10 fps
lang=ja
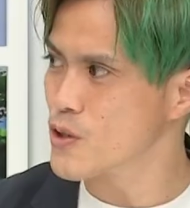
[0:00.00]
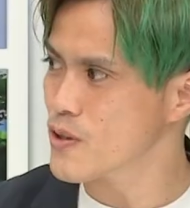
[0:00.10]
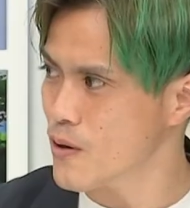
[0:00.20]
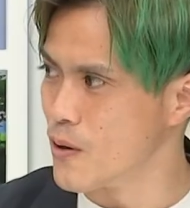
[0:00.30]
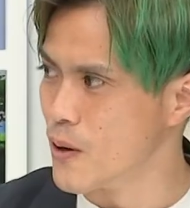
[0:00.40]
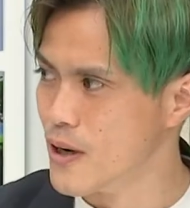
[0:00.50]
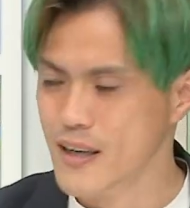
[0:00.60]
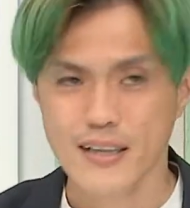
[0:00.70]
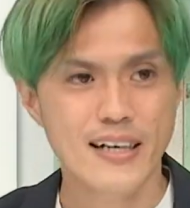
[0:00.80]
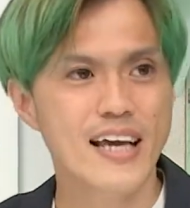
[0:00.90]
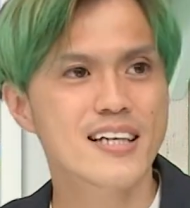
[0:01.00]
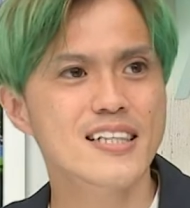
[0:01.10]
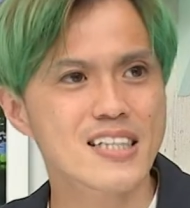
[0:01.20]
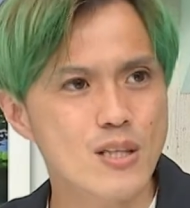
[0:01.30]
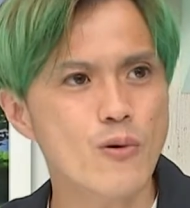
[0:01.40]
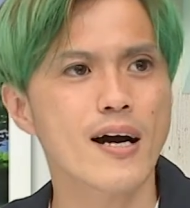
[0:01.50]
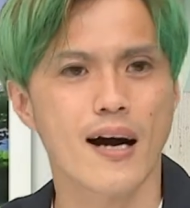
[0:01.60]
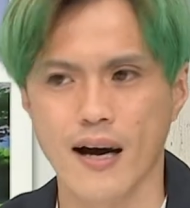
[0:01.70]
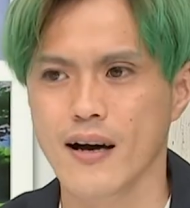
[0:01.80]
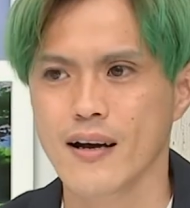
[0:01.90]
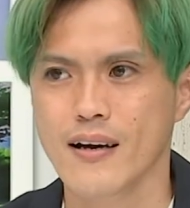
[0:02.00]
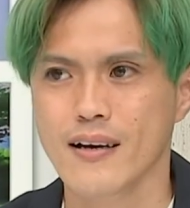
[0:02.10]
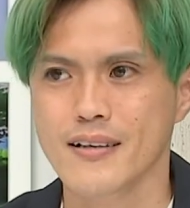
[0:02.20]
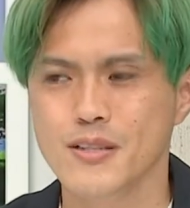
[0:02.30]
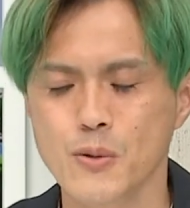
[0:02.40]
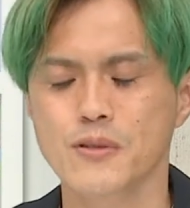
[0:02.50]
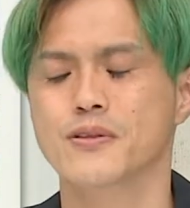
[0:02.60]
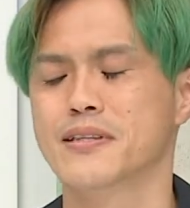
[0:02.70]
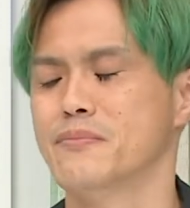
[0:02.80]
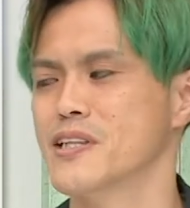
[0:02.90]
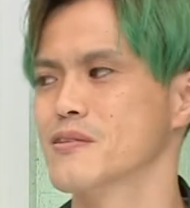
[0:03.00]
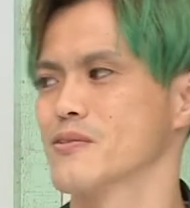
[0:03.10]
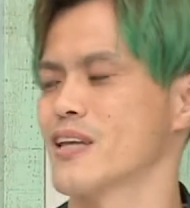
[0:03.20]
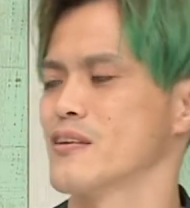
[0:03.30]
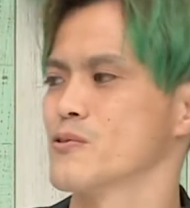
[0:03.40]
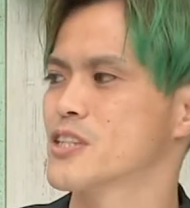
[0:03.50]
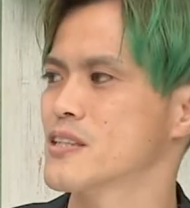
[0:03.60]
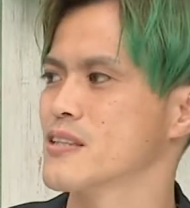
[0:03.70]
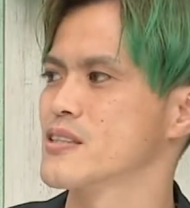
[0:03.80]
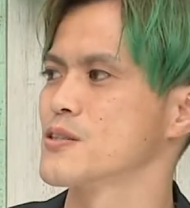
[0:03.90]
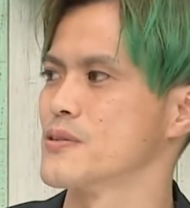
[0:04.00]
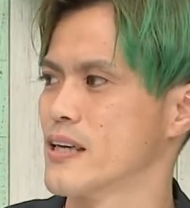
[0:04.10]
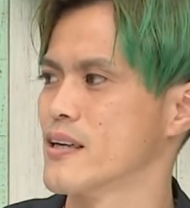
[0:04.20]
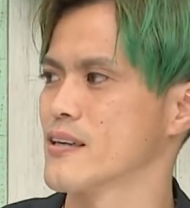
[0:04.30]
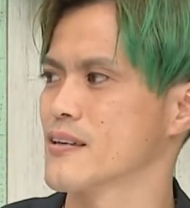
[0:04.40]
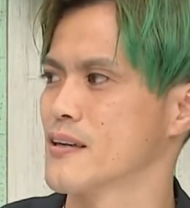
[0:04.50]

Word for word: の歴史とか、そういうのって見るの楽しいですよね。